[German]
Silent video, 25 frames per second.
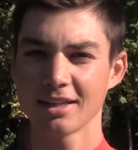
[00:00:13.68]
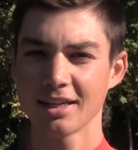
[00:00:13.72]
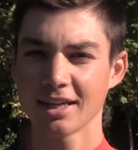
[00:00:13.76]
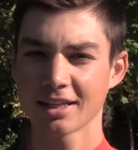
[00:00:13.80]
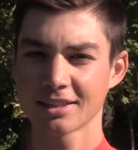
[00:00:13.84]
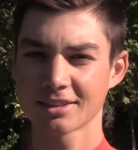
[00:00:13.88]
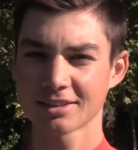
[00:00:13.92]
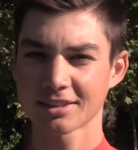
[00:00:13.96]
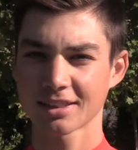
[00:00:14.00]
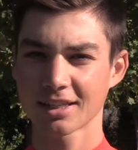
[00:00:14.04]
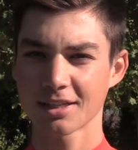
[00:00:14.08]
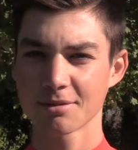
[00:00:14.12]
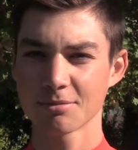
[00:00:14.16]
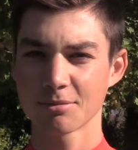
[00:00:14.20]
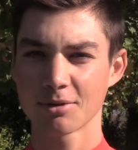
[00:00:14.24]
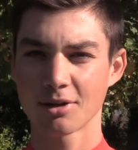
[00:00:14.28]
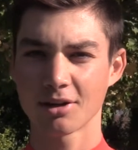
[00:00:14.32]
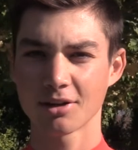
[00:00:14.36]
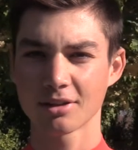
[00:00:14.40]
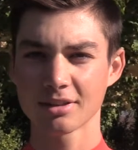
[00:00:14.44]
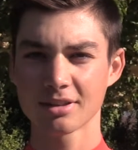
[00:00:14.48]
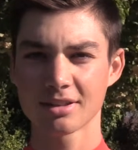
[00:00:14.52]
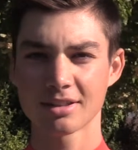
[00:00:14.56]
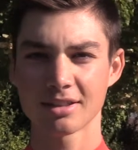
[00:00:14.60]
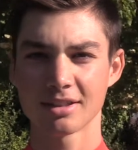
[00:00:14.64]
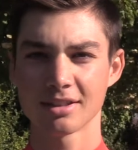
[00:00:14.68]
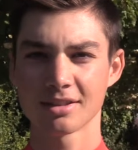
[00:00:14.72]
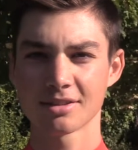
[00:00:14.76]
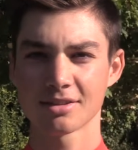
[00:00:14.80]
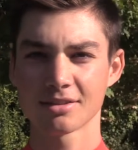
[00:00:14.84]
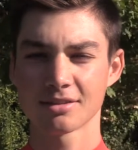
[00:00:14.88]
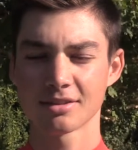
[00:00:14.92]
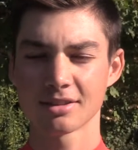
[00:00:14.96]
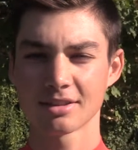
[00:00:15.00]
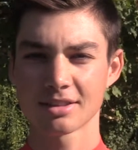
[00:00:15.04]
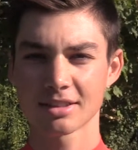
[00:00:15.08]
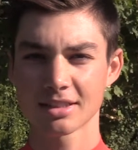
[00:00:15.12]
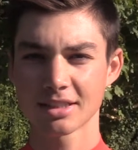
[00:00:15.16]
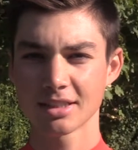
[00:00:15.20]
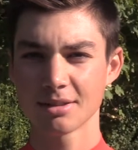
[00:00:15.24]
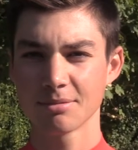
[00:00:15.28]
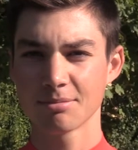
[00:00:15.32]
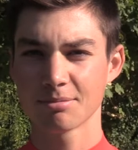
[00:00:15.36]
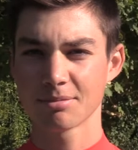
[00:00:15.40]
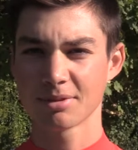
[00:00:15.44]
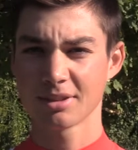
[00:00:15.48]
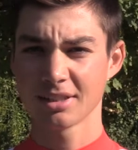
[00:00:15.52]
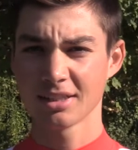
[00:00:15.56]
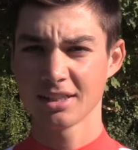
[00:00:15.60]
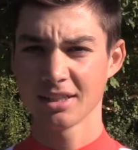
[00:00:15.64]
extrem hart, also es gibt
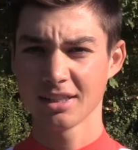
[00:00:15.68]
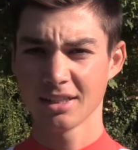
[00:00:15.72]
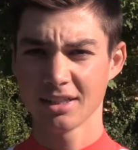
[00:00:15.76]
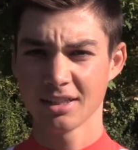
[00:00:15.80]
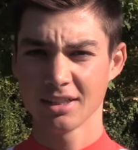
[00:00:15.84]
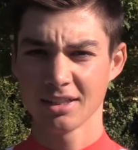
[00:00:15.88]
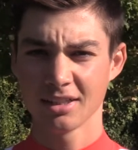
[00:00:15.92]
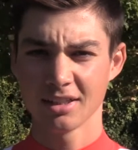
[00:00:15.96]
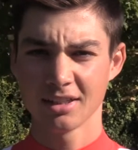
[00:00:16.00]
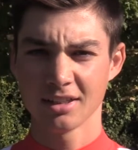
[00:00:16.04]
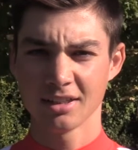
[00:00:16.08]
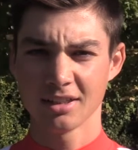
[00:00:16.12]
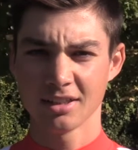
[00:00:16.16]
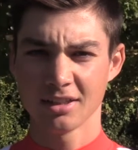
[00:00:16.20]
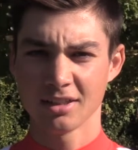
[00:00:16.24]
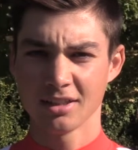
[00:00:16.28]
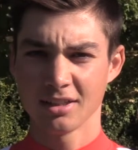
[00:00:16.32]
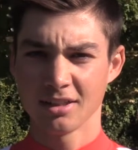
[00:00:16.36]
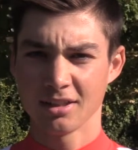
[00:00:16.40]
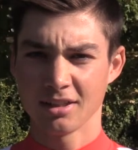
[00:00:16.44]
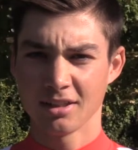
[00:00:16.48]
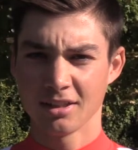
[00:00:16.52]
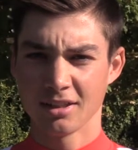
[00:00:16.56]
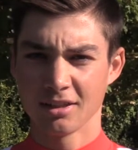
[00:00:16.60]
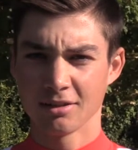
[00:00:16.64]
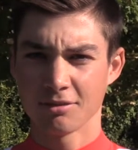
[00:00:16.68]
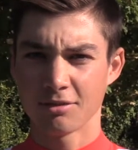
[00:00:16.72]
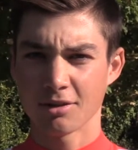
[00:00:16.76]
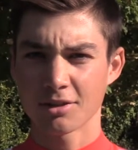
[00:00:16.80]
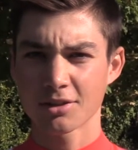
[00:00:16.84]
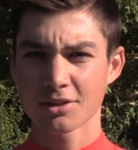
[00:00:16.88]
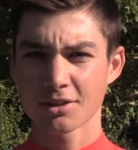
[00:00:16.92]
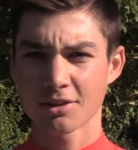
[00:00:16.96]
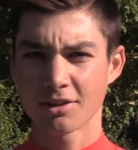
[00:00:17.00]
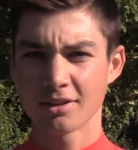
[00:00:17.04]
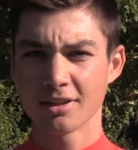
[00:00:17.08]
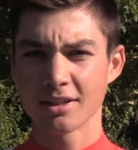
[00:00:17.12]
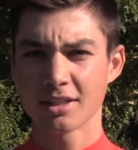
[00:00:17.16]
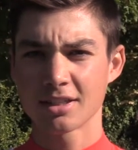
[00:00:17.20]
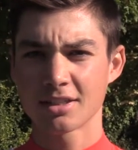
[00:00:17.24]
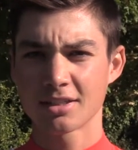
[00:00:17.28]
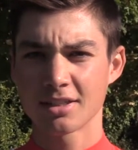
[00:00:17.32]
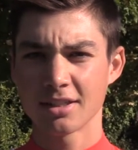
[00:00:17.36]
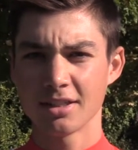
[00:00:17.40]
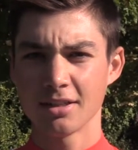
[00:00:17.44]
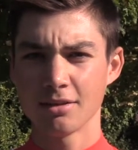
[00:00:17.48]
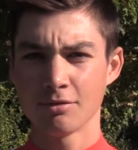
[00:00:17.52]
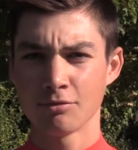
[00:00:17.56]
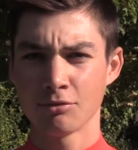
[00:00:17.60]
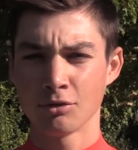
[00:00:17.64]
fast keine
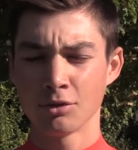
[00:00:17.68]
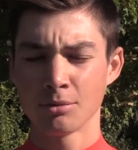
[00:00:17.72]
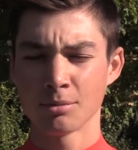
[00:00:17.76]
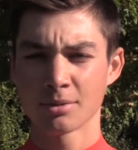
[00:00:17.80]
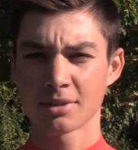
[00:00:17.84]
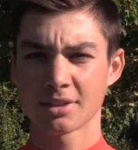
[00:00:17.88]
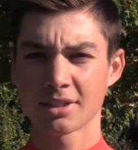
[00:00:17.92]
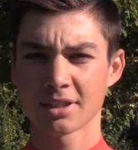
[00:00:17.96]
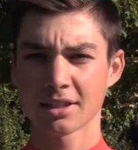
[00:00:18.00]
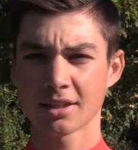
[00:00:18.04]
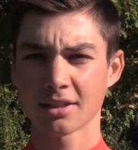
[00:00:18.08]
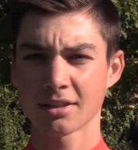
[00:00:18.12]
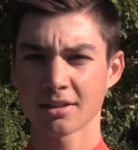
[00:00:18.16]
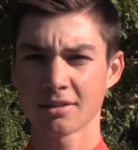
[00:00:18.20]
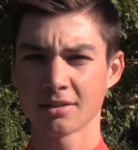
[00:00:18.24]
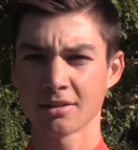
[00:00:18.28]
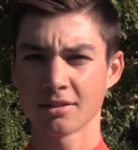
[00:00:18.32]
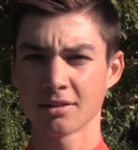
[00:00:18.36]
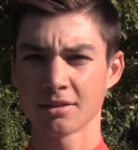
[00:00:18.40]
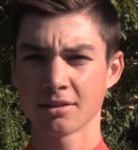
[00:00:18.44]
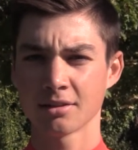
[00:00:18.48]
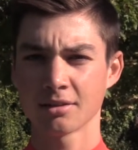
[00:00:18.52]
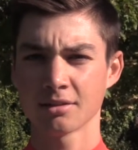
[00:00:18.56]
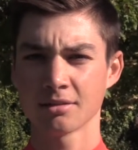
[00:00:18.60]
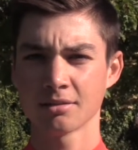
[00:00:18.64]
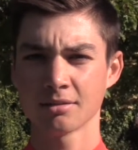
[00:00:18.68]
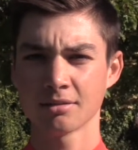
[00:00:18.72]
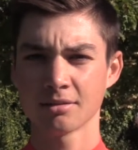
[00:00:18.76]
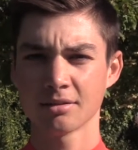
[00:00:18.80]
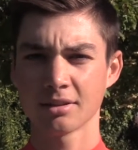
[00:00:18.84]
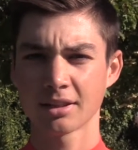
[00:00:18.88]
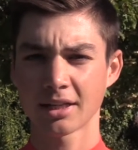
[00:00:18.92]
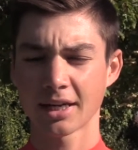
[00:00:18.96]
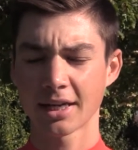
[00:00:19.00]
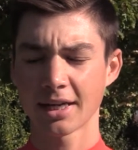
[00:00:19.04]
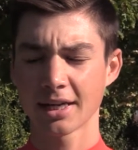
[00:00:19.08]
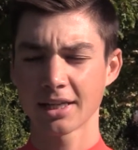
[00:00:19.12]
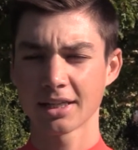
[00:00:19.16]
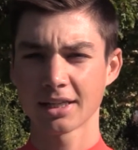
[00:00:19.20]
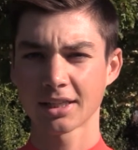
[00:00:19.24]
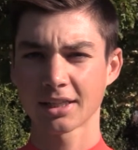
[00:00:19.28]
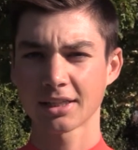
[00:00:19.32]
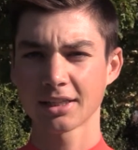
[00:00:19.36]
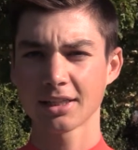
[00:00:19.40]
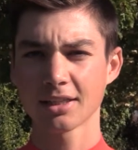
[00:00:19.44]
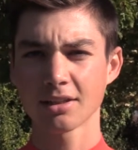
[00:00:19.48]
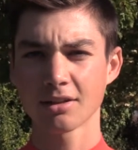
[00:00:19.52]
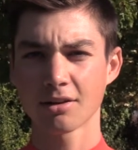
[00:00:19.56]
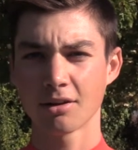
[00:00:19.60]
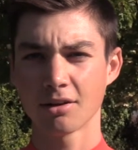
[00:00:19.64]
Stellen, wo man sich da
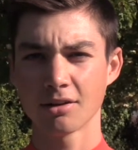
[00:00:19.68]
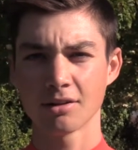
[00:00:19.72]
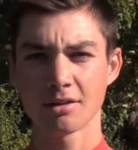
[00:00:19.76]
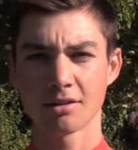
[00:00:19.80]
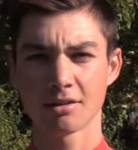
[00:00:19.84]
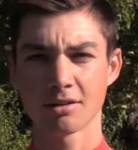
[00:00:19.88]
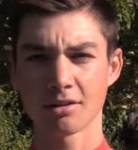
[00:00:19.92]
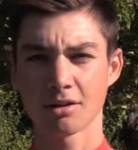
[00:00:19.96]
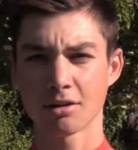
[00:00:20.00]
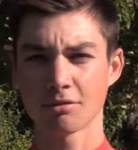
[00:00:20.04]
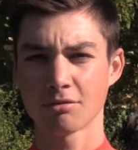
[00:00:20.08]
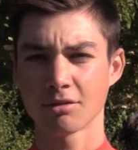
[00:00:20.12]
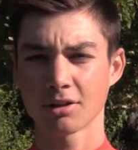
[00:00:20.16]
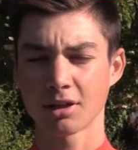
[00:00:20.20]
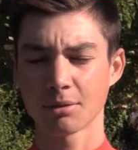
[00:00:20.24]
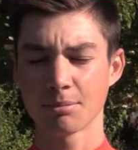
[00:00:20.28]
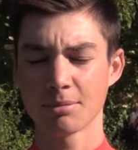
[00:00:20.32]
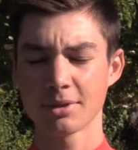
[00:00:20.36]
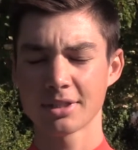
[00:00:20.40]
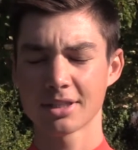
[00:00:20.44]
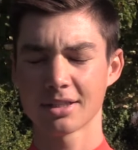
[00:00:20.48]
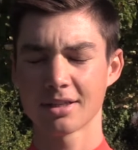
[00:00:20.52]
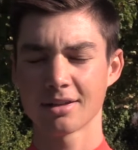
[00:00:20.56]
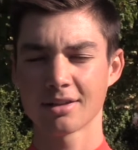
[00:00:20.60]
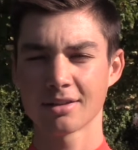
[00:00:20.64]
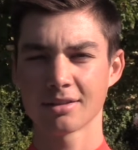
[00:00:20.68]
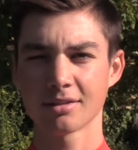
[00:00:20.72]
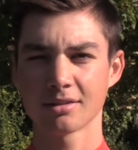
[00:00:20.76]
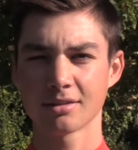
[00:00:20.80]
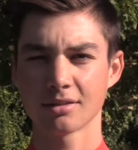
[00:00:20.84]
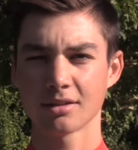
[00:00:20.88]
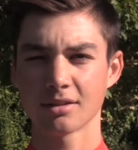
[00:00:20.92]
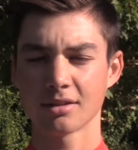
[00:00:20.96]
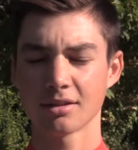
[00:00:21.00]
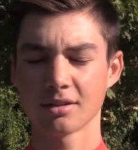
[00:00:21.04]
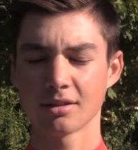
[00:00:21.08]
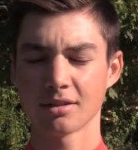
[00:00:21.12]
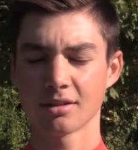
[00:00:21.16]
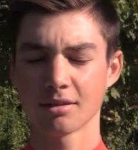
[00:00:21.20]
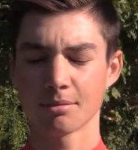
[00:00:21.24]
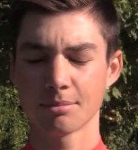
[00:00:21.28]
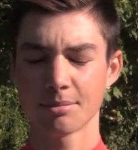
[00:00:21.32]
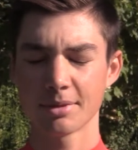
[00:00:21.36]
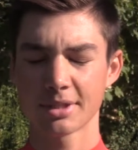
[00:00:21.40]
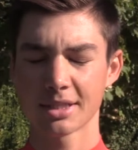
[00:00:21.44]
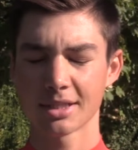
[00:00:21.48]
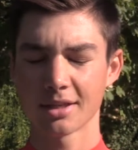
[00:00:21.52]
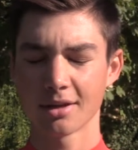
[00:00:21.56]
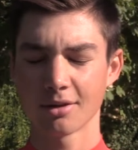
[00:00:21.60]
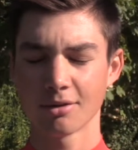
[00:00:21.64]
regenerieren kann oder einfach ein bisschen, äh, ein
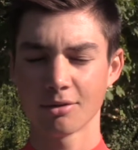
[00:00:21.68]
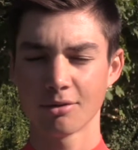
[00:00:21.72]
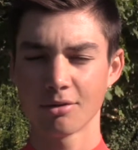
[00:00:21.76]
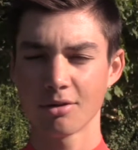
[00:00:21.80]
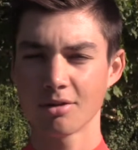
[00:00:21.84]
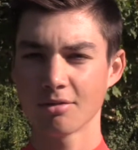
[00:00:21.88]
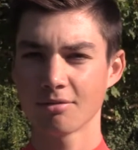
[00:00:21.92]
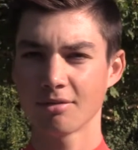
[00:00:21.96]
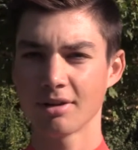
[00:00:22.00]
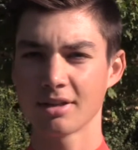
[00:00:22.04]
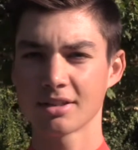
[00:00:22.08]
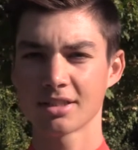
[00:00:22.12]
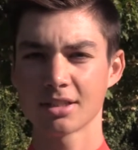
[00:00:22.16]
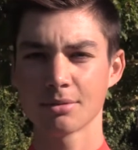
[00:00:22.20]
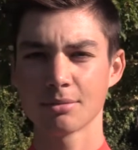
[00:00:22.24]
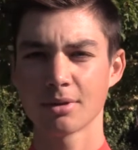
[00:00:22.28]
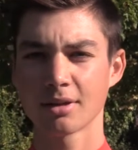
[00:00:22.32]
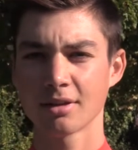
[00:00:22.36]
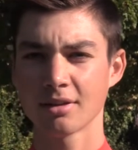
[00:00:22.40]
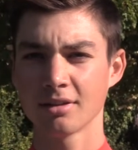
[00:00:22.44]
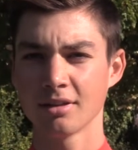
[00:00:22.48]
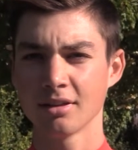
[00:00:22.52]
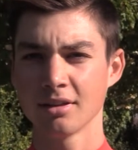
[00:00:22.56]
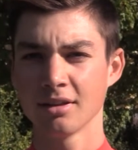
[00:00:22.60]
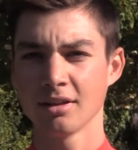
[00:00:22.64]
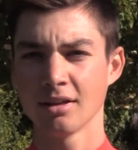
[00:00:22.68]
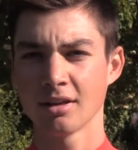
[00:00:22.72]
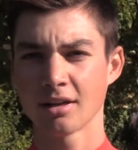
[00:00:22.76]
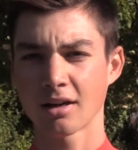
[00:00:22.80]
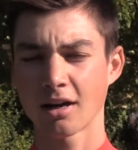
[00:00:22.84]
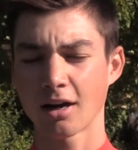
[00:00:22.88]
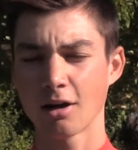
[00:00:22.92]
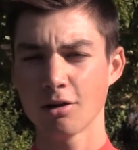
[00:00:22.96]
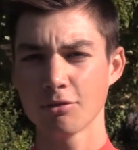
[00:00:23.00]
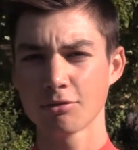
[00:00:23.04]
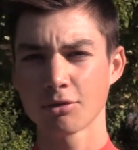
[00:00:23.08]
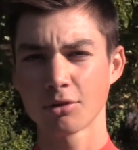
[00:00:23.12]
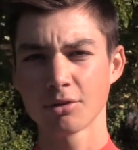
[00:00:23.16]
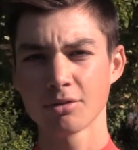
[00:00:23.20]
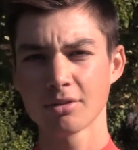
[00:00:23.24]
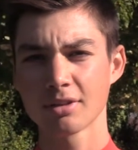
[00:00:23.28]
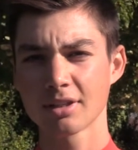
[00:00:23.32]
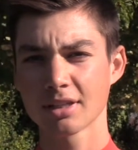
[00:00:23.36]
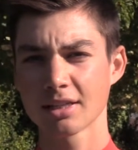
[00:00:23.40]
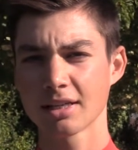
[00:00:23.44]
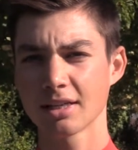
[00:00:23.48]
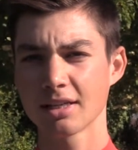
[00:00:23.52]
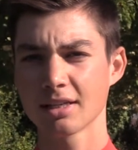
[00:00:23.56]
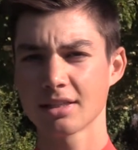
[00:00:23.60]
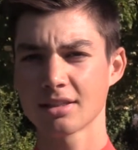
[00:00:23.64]
bisschen erholen, weil es immer rauf runter
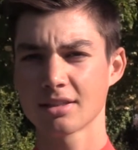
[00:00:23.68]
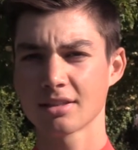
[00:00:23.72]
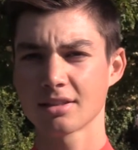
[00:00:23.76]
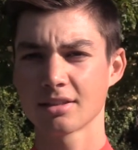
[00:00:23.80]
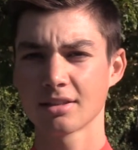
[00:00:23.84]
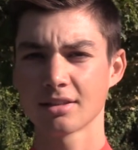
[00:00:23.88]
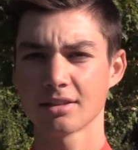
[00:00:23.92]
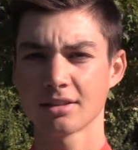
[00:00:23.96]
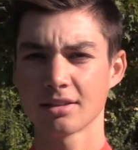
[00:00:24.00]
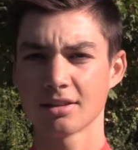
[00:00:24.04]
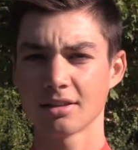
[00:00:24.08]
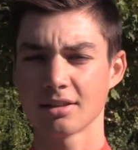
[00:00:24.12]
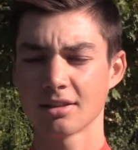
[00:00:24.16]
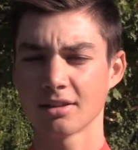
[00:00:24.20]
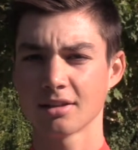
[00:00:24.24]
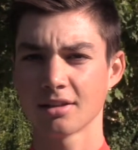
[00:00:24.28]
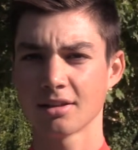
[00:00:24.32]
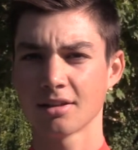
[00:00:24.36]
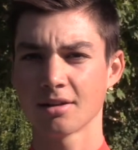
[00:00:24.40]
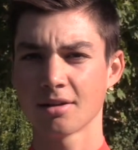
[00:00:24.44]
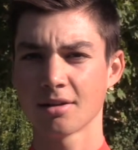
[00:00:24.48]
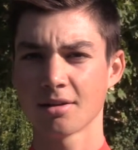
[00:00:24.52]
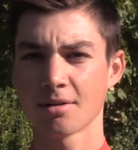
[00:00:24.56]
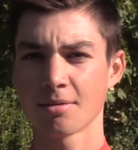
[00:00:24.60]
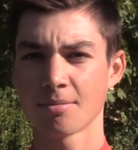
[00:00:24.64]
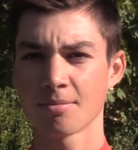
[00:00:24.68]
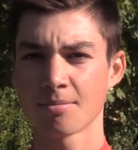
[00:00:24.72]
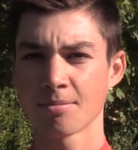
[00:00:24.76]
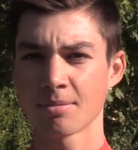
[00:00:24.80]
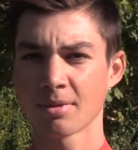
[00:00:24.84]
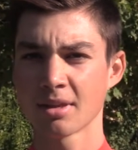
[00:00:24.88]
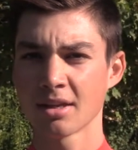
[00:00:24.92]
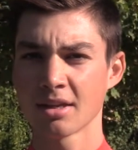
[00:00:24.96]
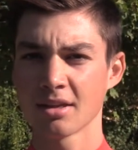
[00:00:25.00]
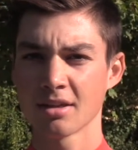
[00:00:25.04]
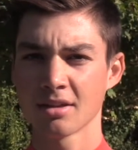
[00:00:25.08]
geht. Ähm,